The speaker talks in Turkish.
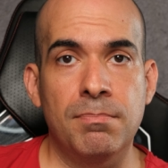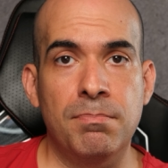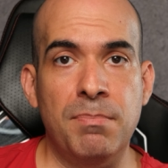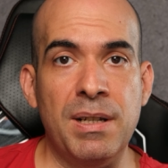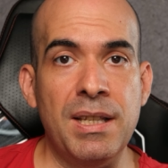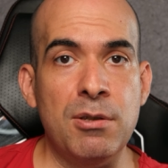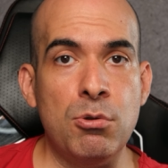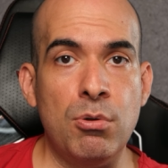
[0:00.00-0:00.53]

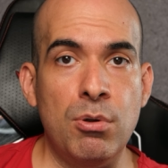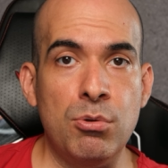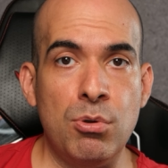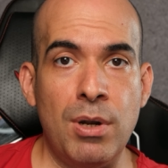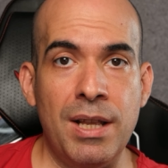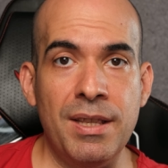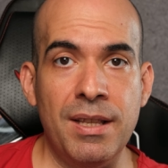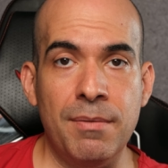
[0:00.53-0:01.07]
Bana soru
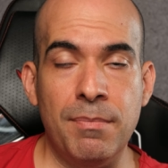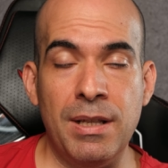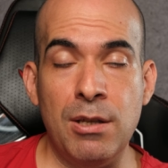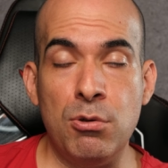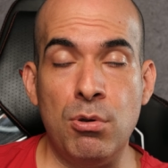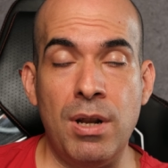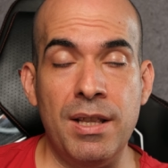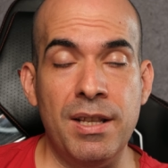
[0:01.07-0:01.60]
soran bana
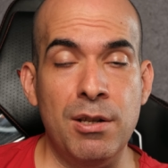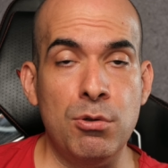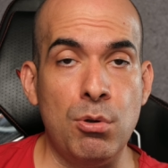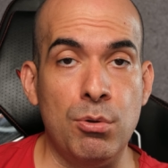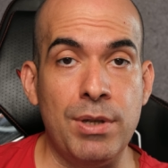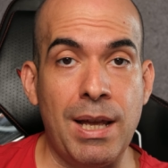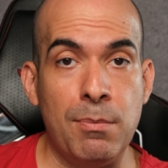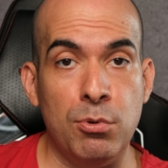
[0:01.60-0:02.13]
soranlarınız
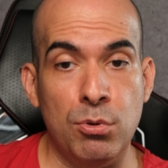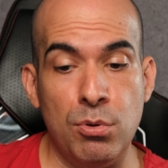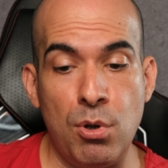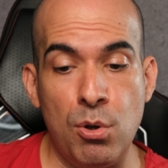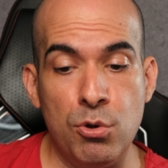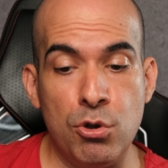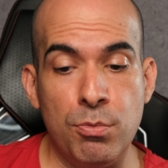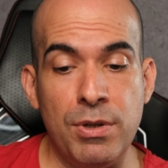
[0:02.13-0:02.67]
oldu ya bunun
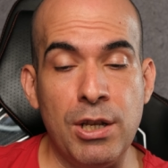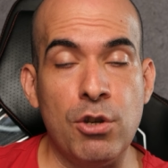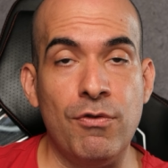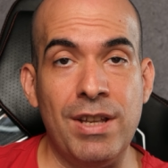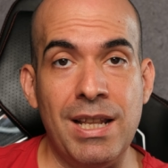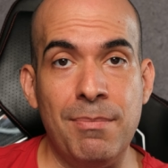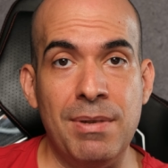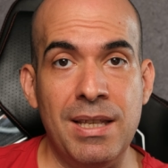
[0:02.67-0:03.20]
ölçümüne
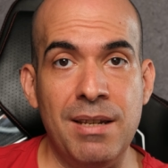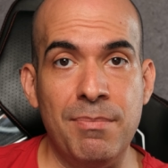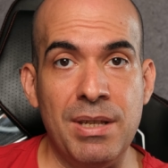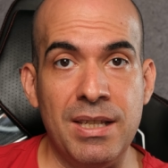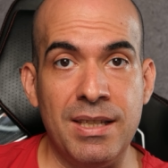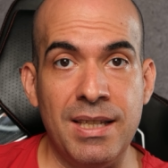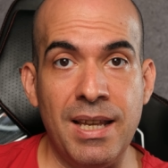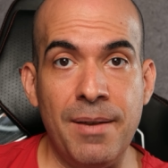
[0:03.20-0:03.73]
güvenebilir
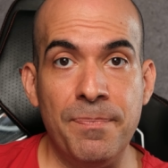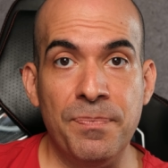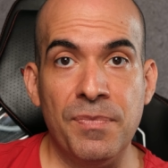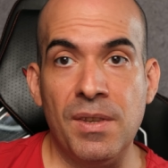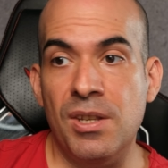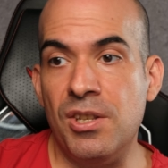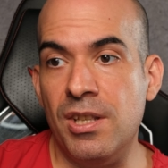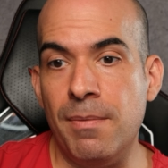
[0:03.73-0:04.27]
miyiz diye.
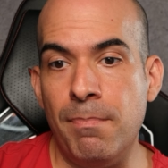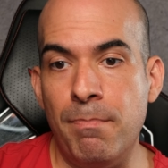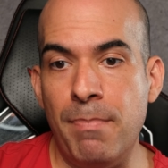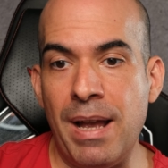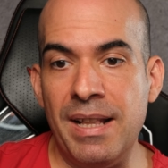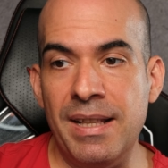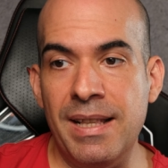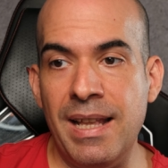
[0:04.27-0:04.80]
Şimdi
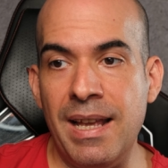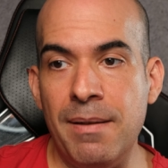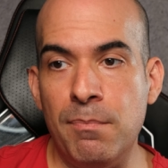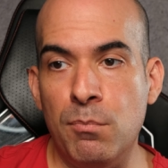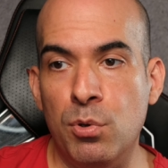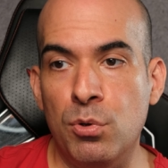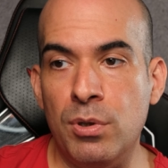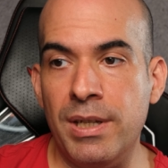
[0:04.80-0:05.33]
bende
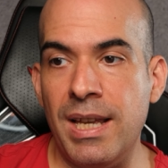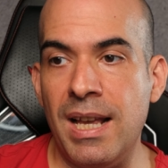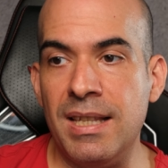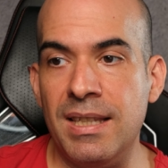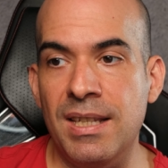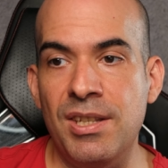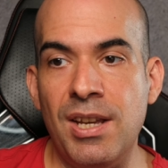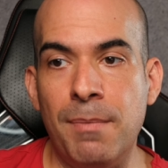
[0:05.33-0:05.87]
bunu
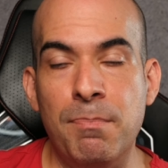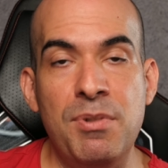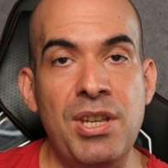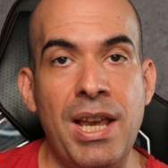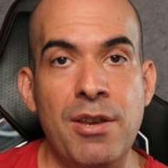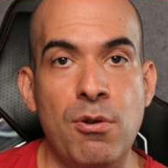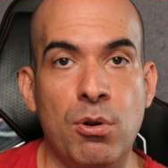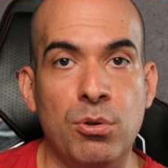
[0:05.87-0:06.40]
kıyaslayacak bir
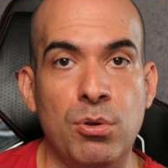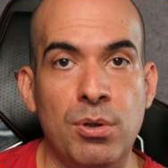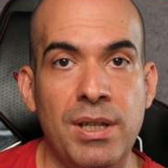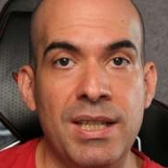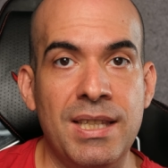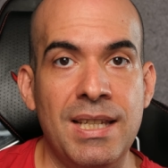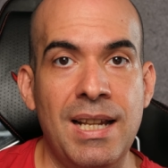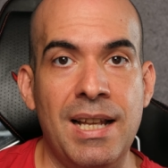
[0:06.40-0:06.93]
şey yok.
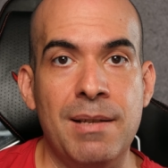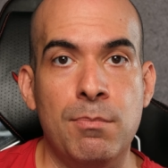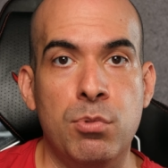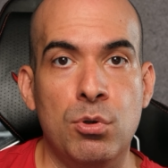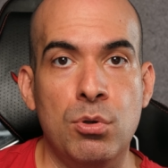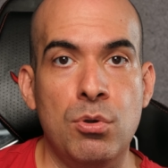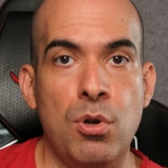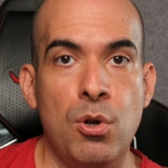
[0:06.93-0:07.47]
Dolayısıyla hani
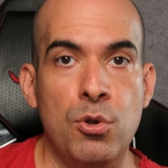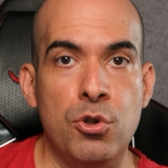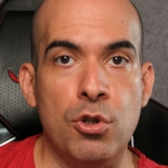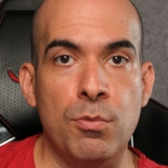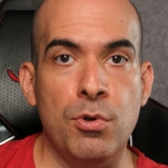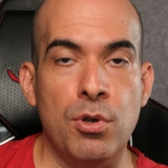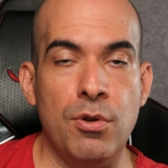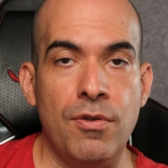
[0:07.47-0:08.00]
bunun
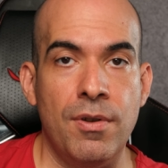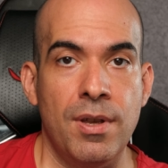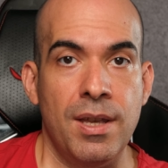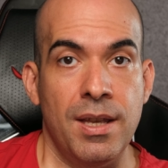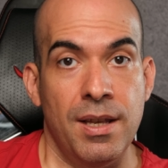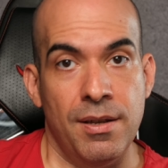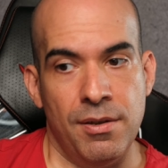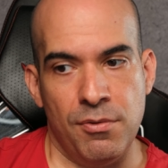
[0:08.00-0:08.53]
ölçümünü
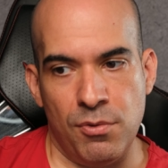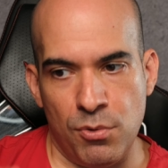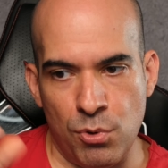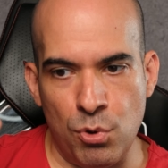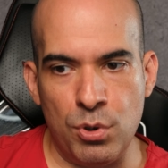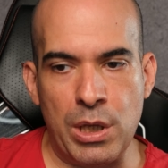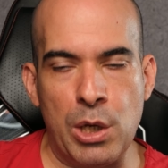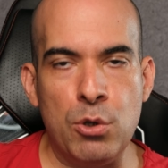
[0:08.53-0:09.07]

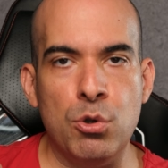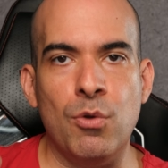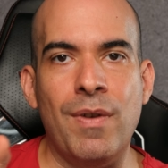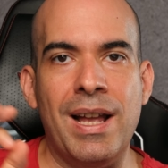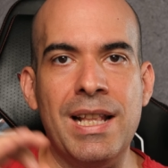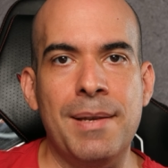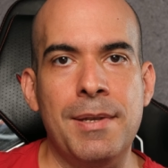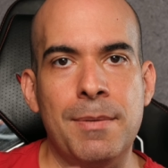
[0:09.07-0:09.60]
%100
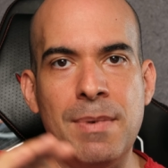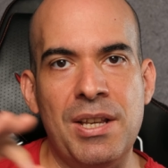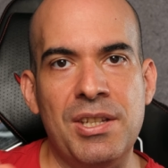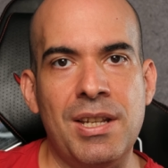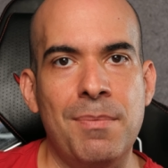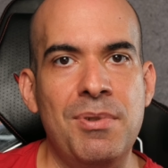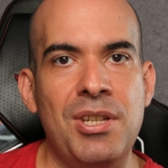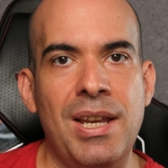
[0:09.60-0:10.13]
güvendiğiniz
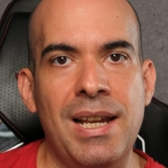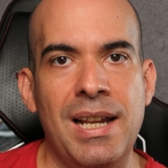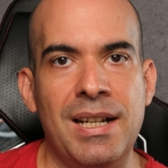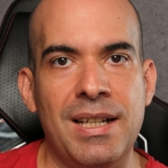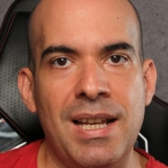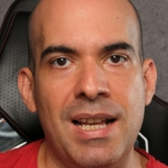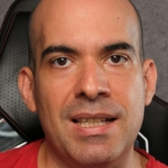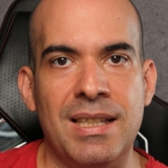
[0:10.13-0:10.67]
başka bir şeyle
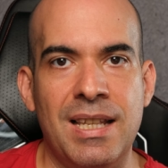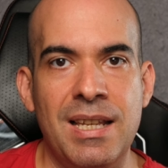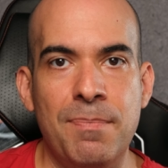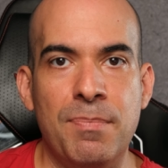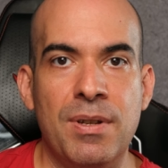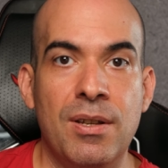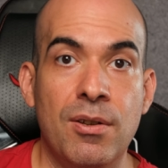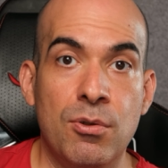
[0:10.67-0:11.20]

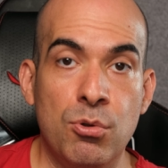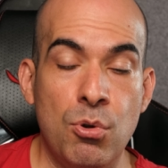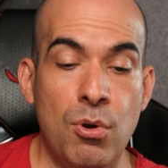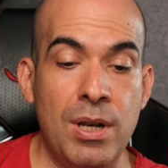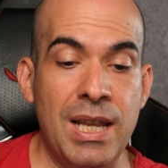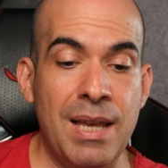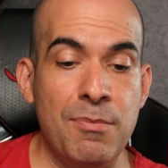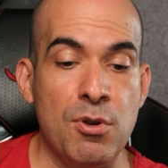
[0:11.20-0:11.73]
kıyaslayıp
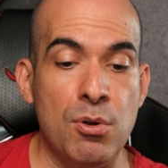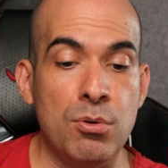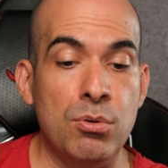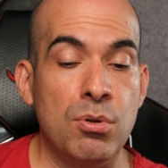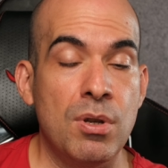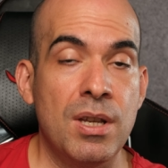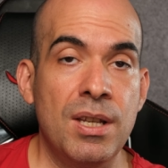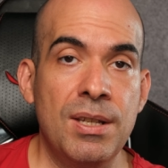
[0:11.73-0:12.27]
söyleyemiyoruz.